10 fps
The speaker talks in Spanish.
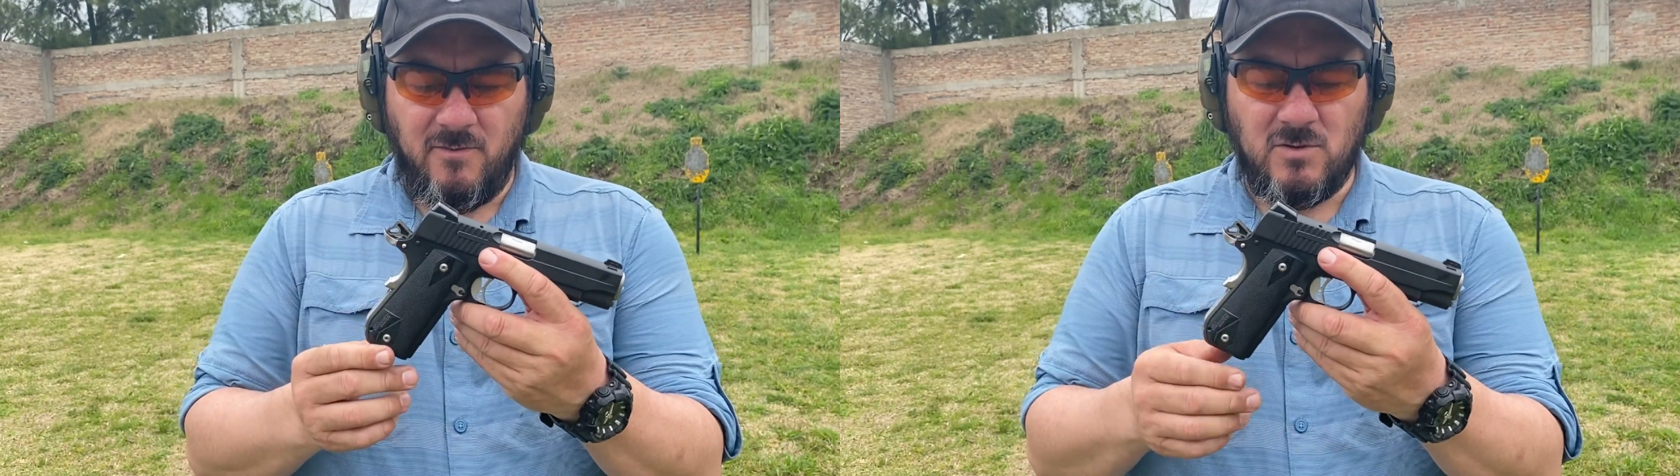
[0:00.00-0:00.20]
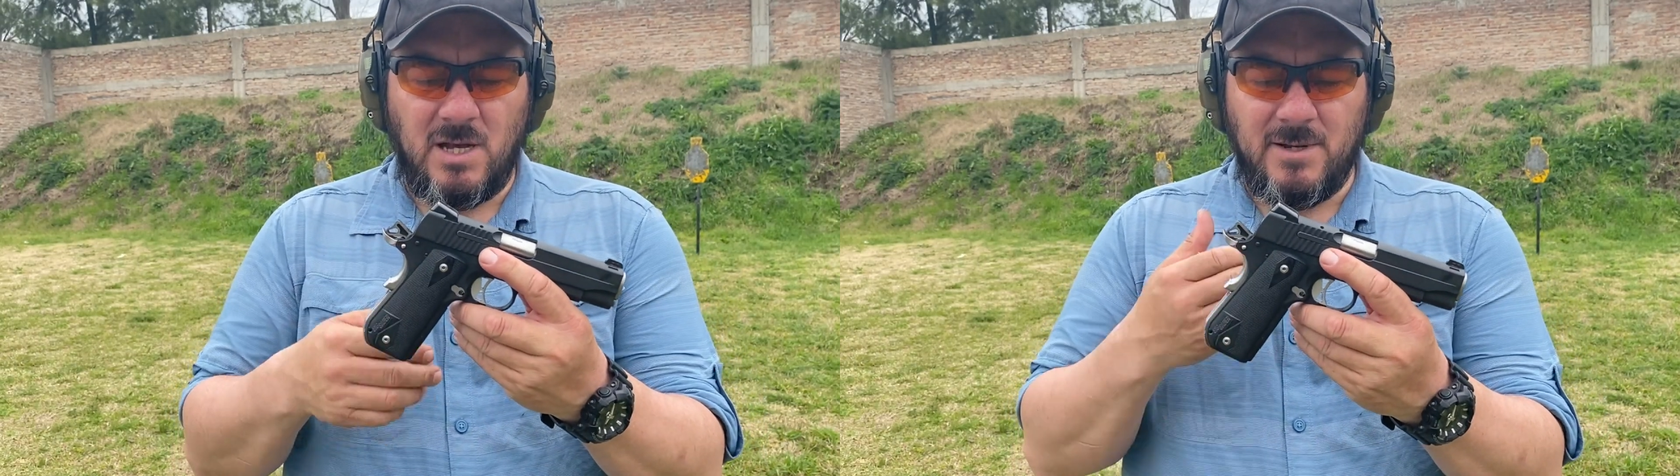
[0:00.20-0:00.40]

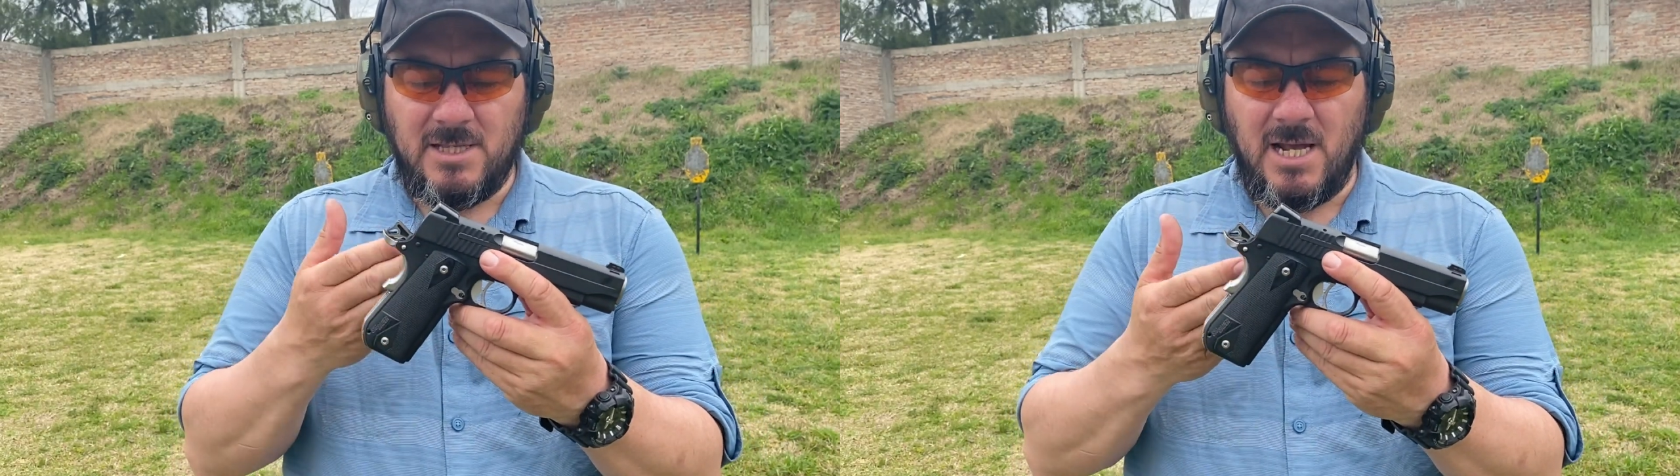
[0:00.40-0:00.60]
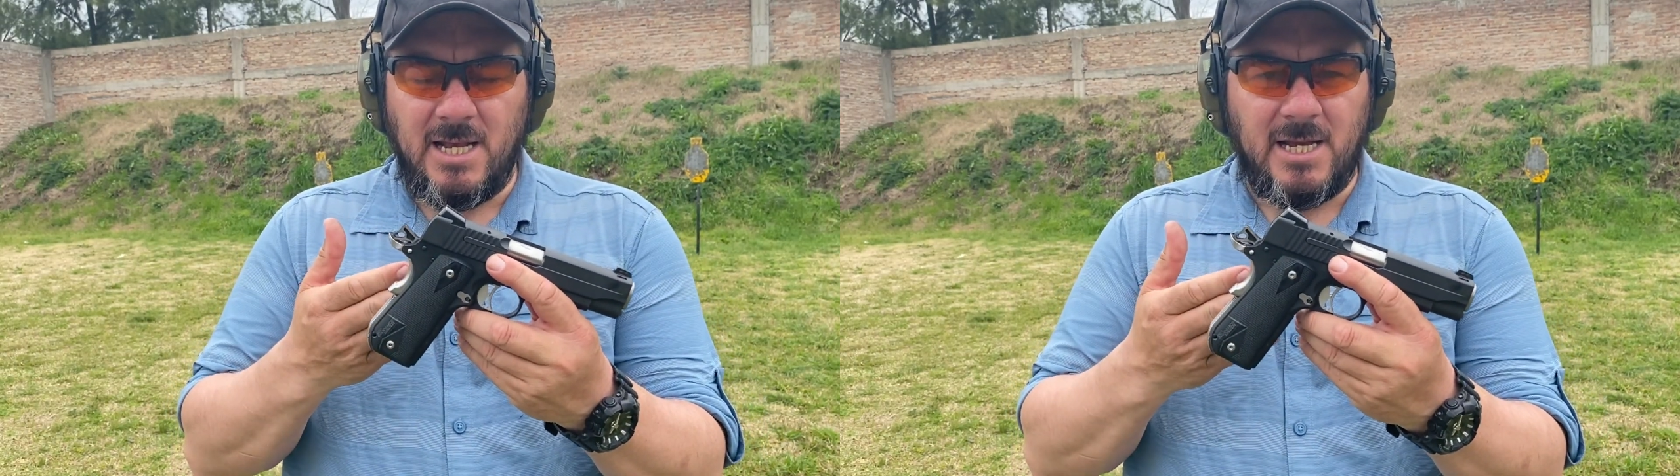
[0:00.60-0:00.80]

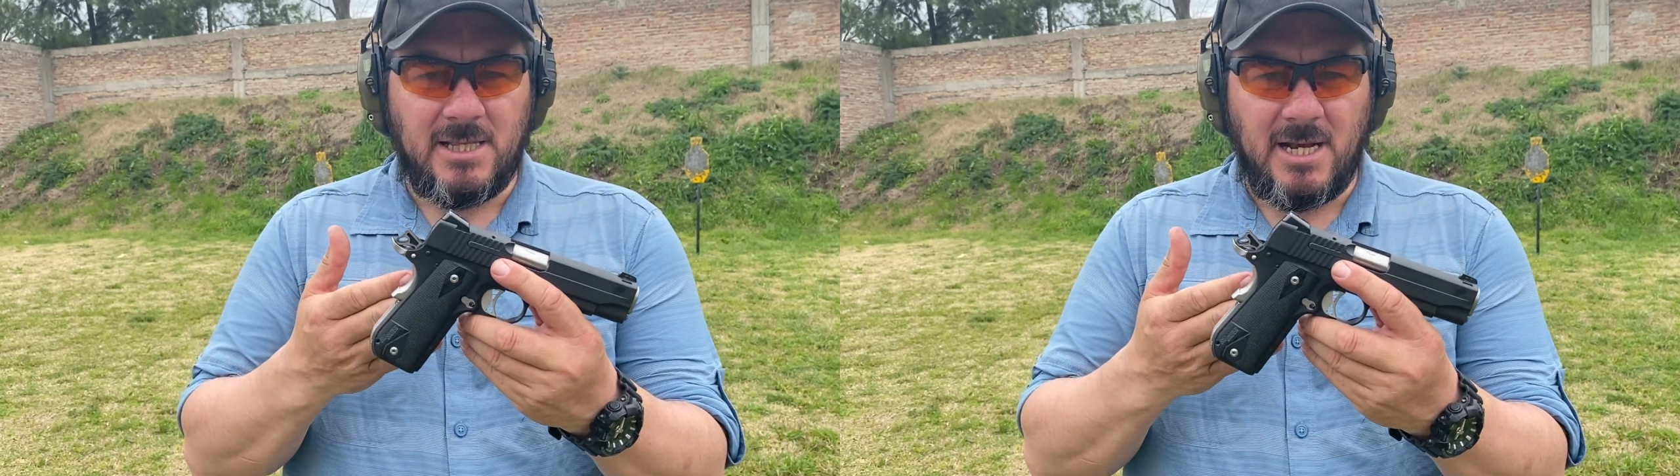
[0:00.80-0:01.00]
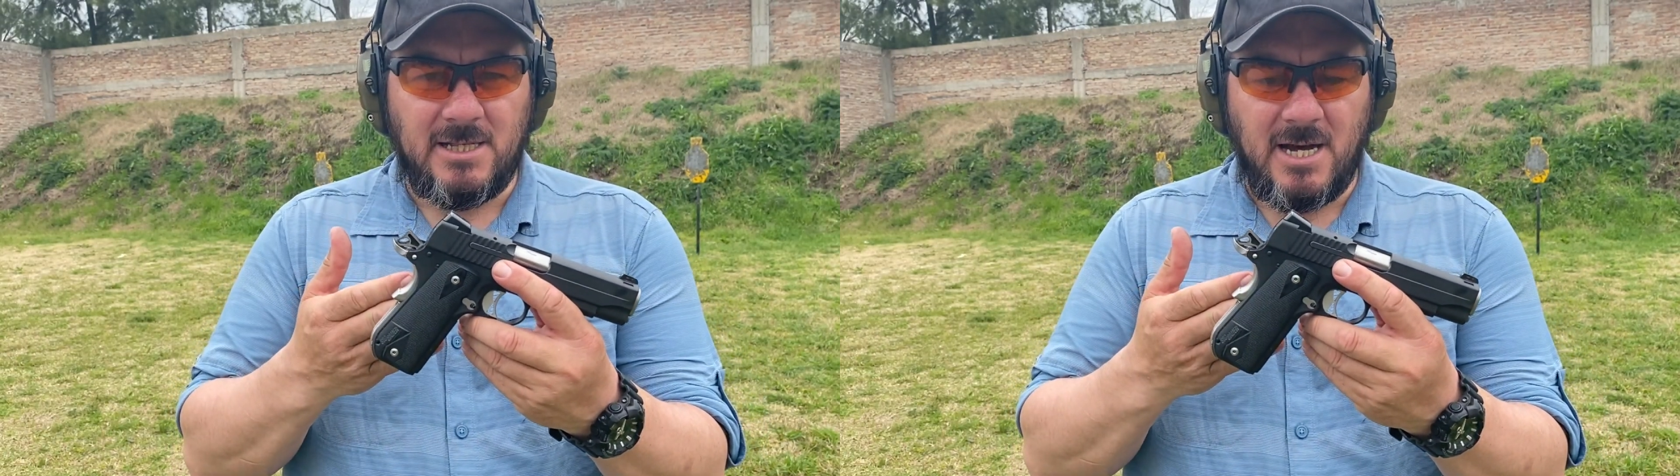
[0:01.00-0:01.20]
fundamentales que
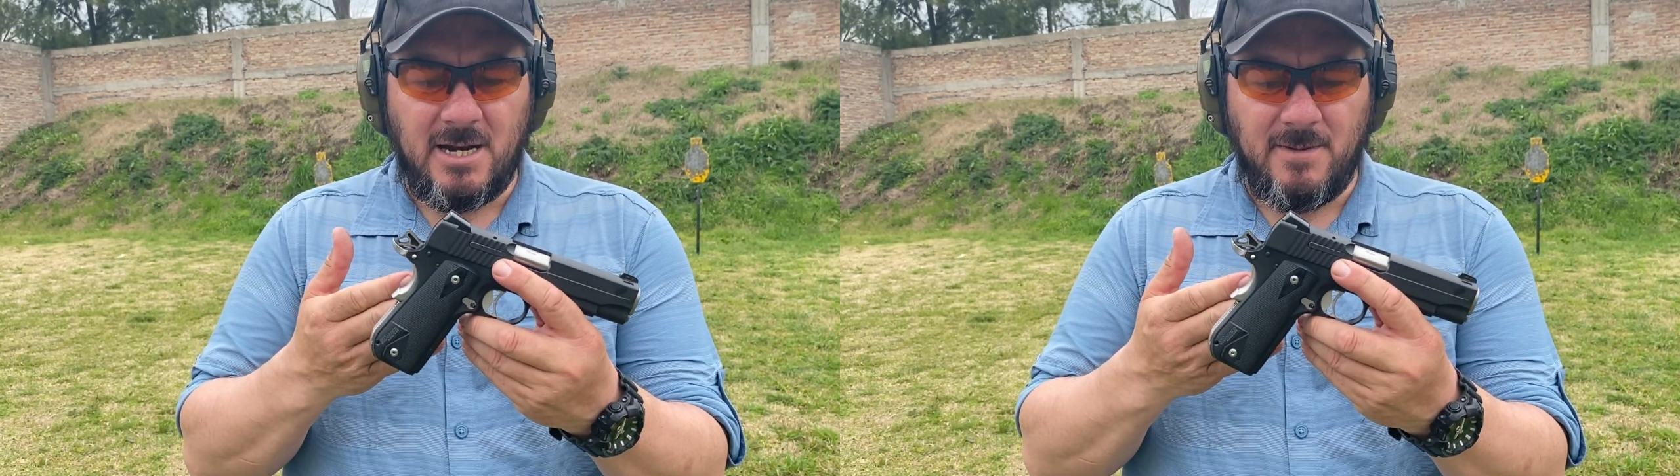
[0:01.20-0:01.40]
trae esta